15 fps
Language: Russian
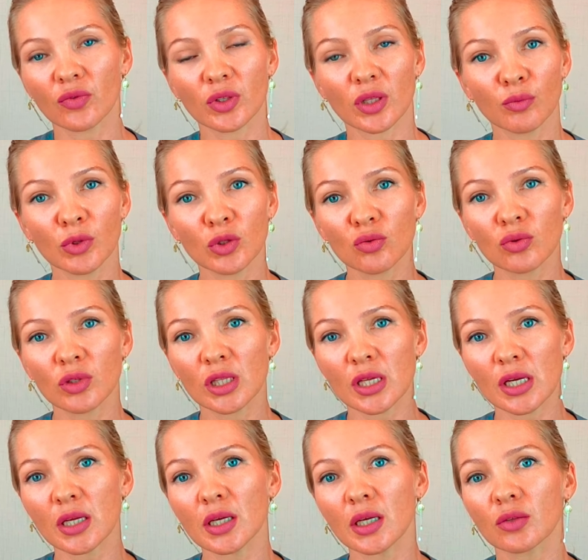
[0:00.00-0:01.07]
Витамину
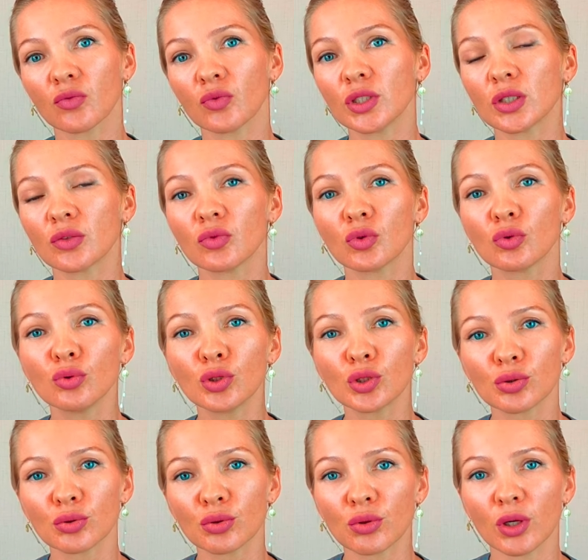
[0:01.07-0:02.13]
D3 отводят
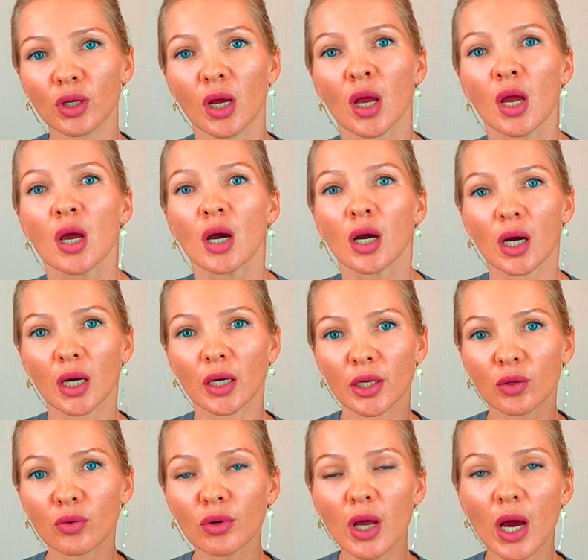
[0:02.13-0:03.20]
ведущую роль как
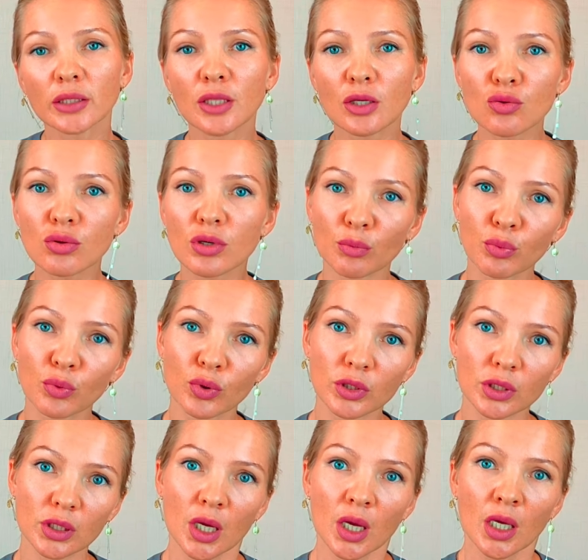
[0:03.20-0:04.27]
регулятору
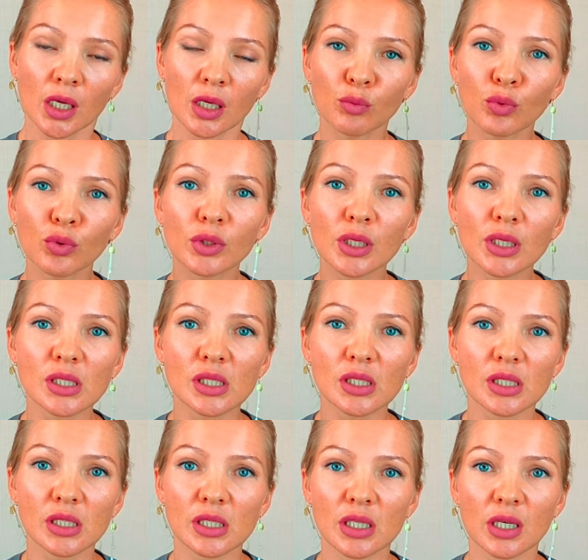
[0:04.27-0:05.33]
работы иммунной
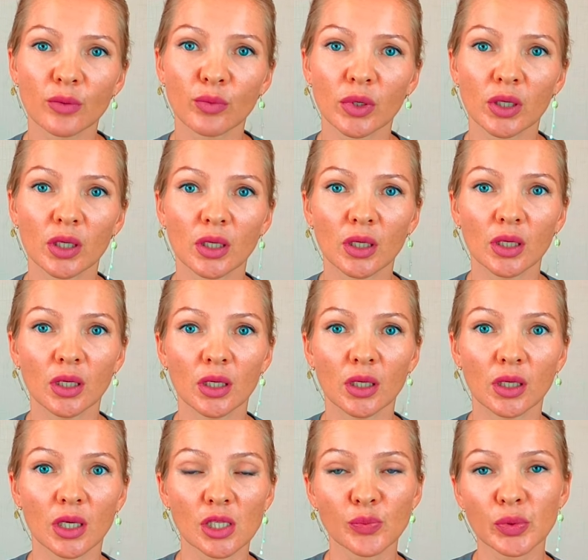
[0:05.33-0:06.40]
системы. И
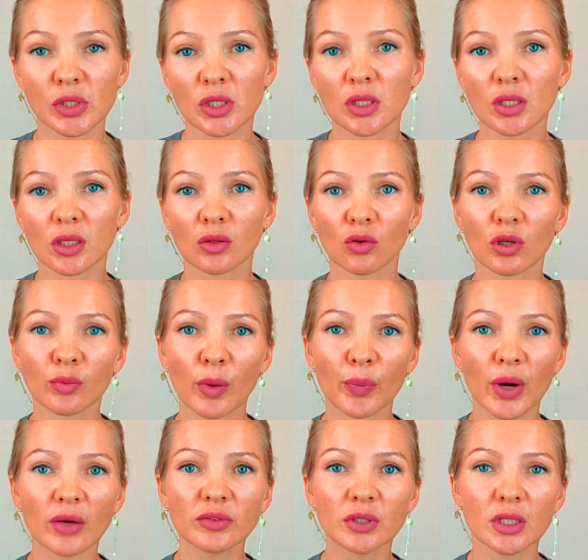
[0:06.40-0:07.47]
есть пациенты, которым
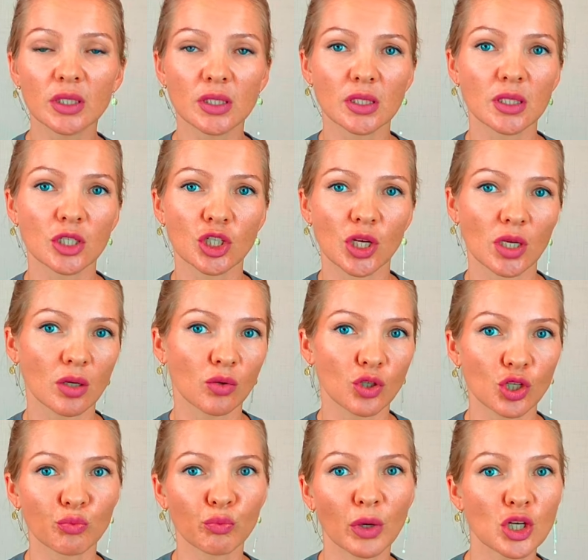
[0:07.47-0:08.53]
оправдано назначение
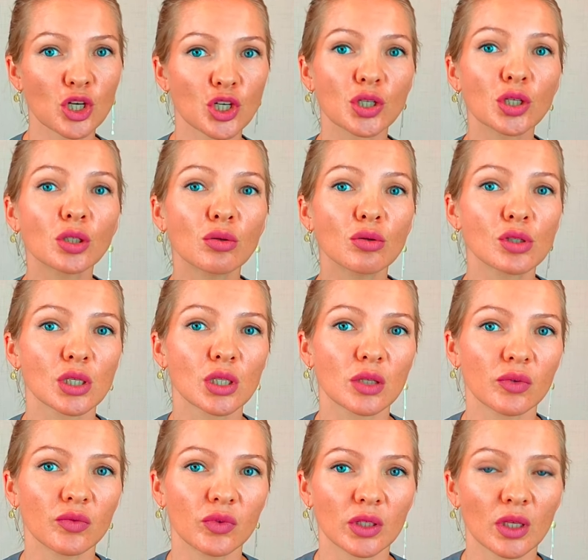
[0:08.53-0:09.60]
очень больших доз
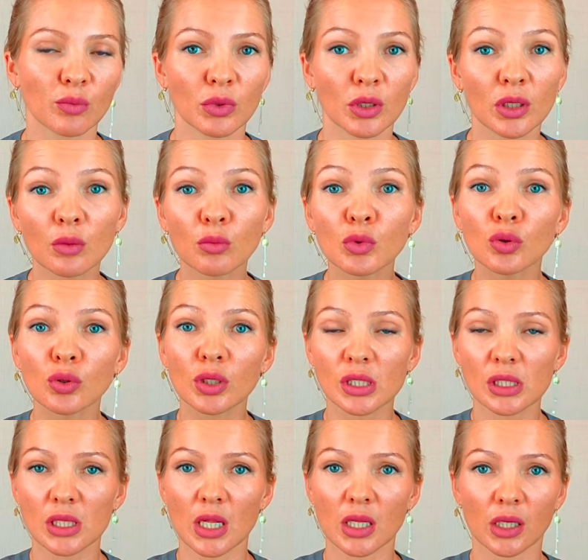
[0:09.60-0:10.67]
этого витамина. Многие
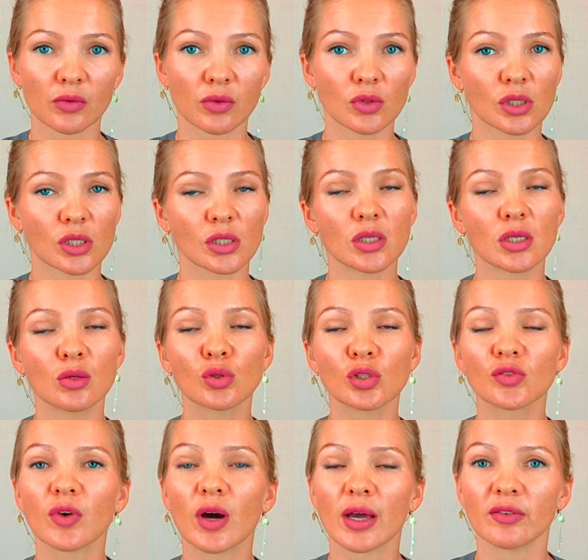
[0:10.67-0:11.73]
сталкиваются с
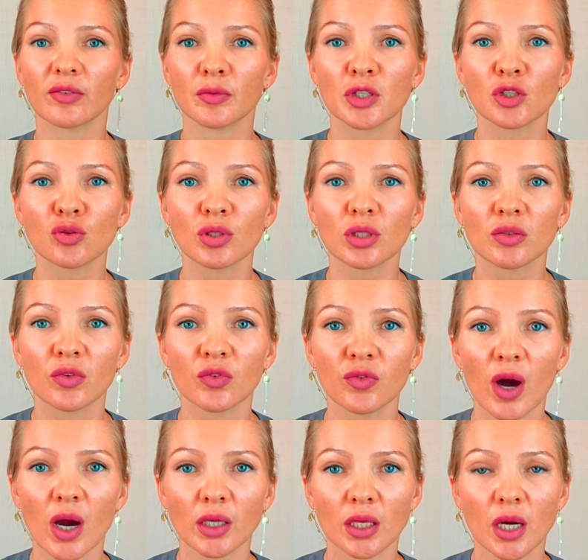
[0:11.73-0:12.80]
неусваиваемостью этого
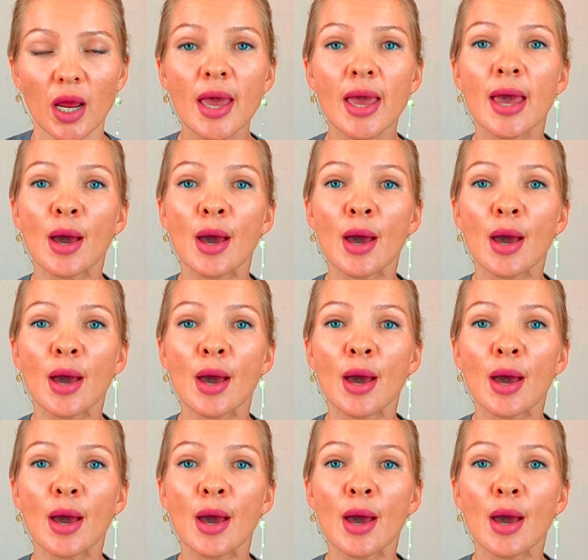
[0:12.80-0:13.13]
фактора.